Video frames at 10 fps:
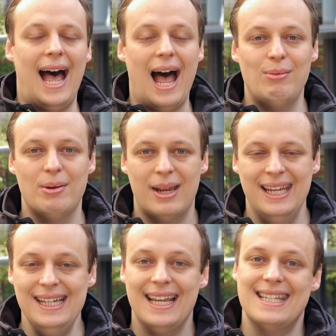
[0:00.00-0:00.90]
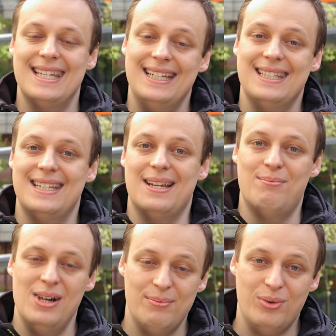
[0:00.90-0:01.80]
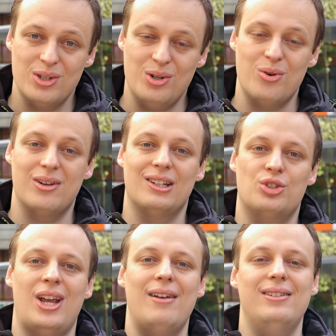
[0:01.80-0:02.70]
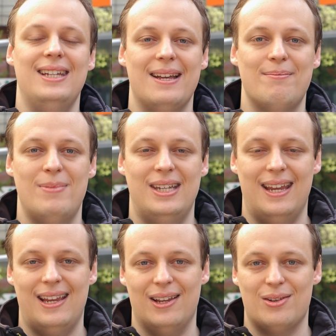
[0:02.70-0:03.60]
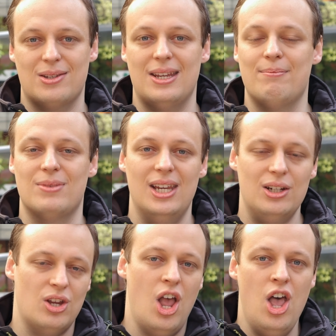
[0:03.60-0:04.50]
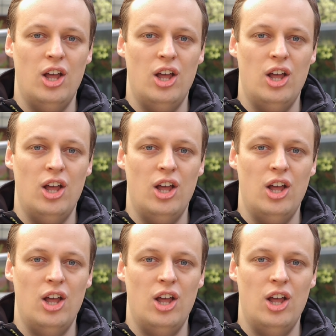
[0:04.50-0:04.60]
Aber immerhin 60 Bilder pro Sekunde schafft ihr mit der EOS M6.